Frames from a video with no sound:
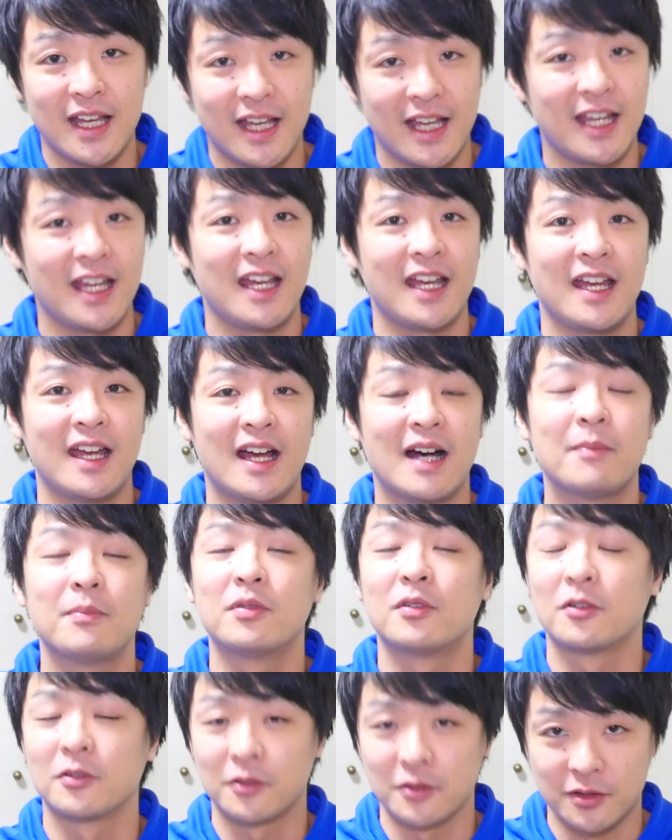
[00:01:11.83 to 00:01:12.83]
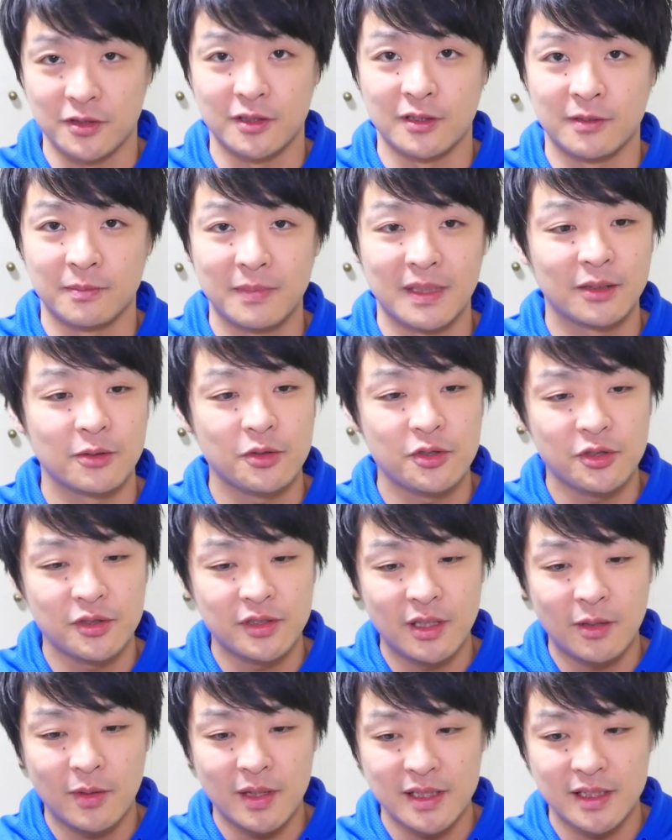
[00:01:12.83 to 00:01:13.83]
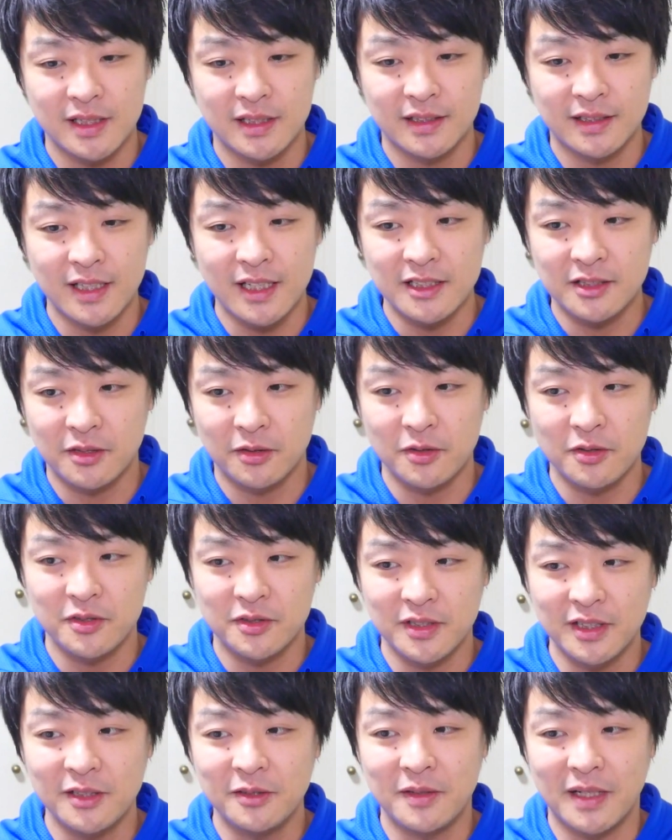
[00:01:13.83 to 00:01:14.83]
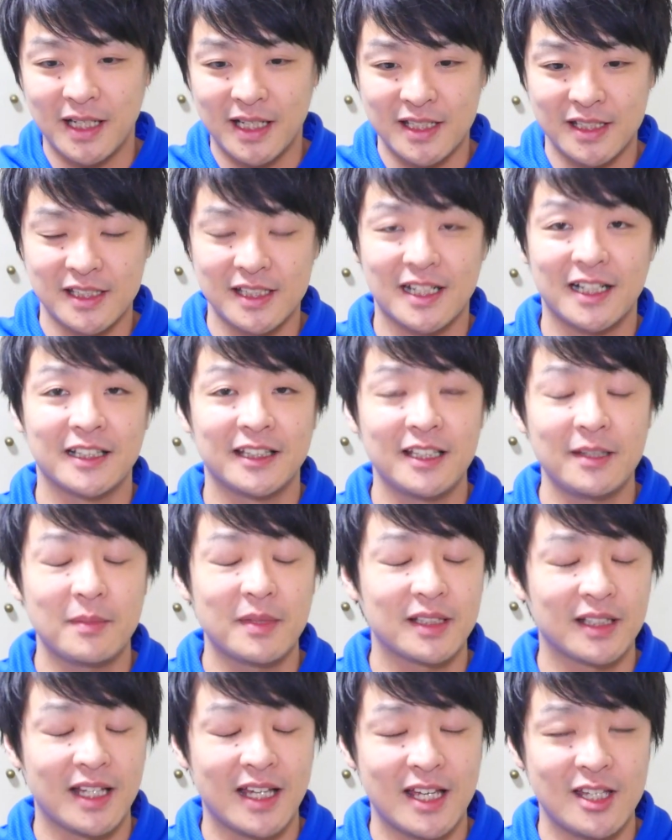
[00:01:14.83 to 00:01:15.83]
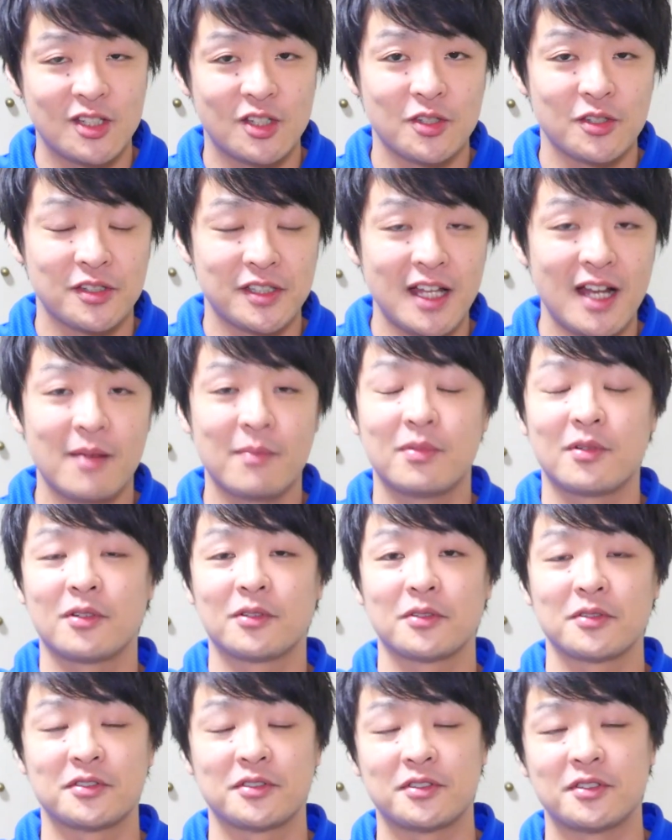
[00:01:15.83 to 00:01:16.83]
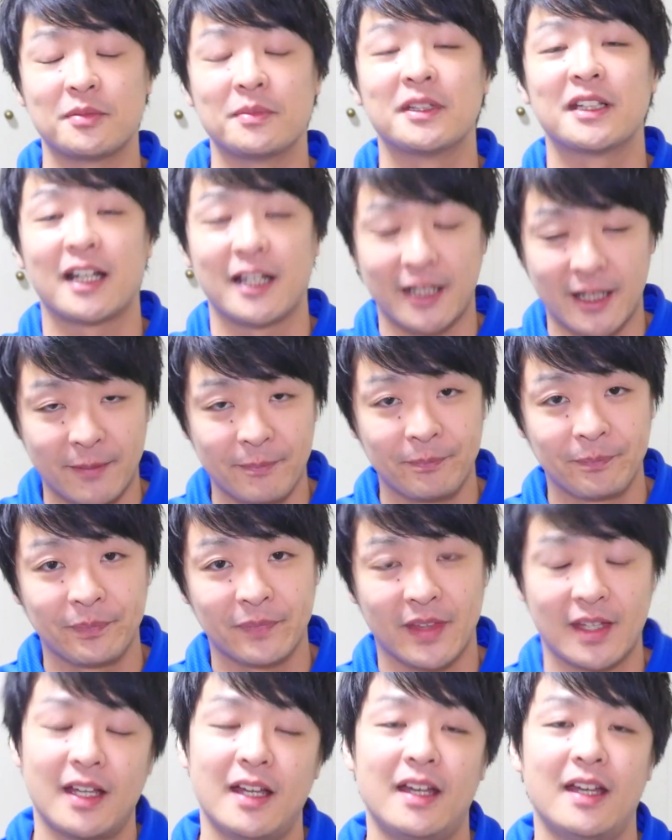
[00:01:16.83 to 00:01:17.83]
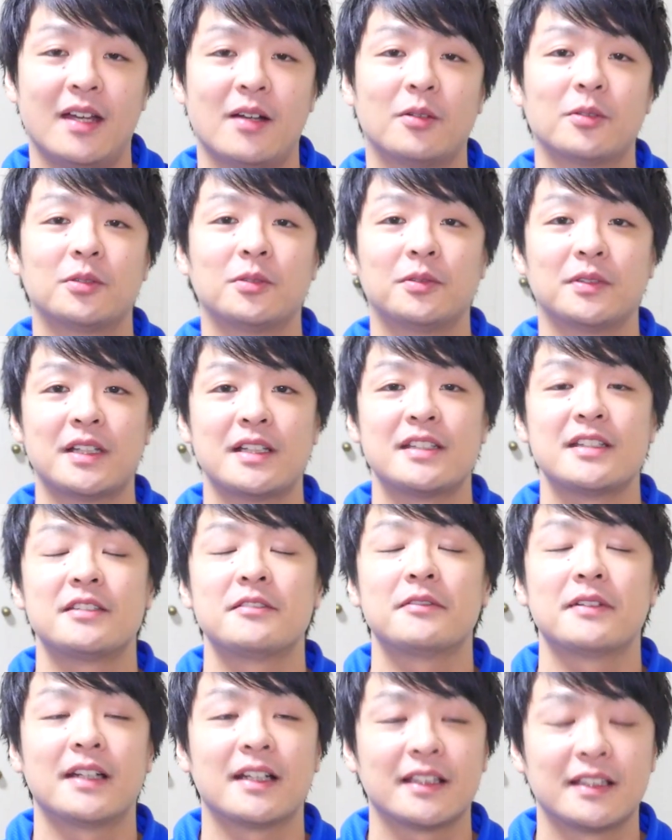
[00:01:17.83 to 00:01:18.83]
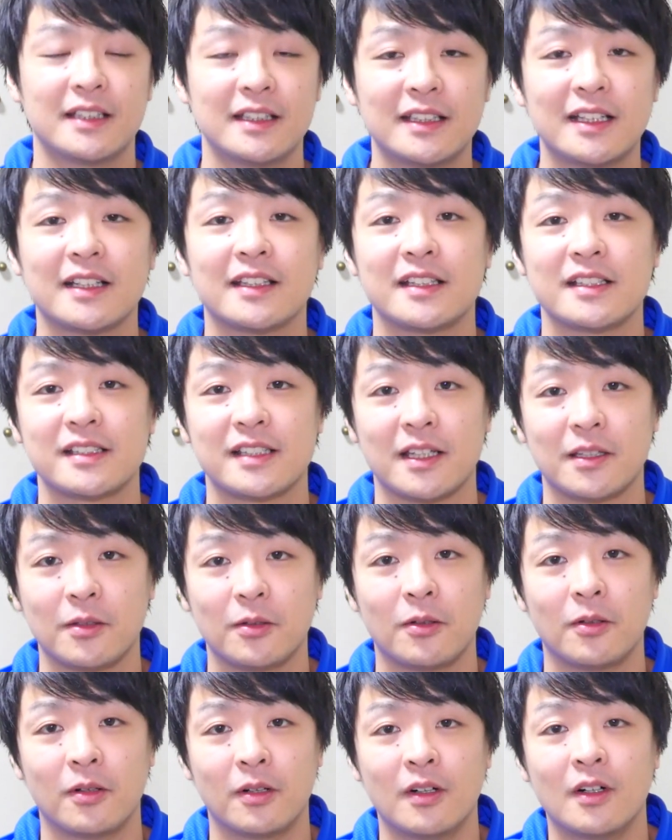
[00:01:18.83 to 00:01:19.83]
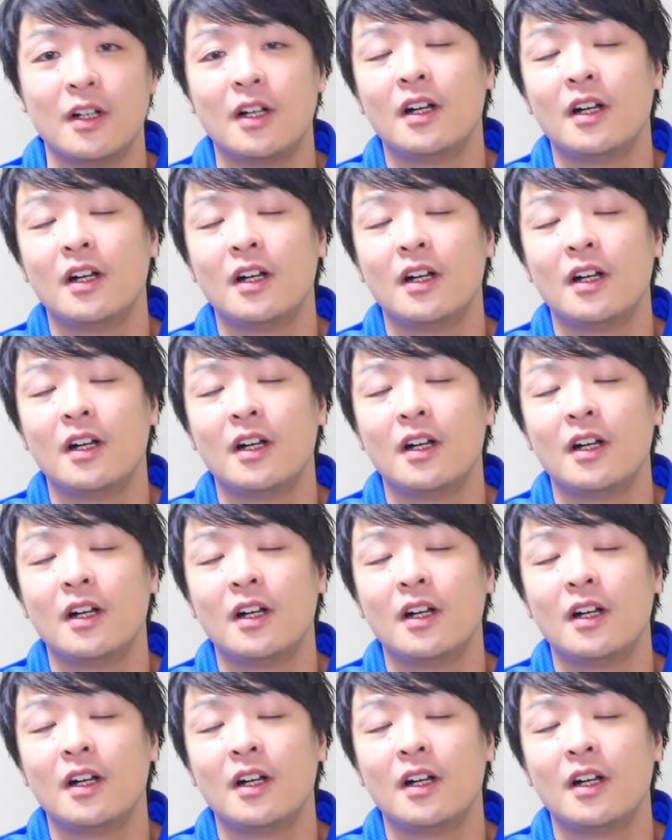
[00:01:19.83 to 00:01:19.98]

えー、アップロードする、まあ、途中で終わっちゃったらその次の空き時間でまた編集してアップロードするみたいなえー、ことをね実はやってたんですけど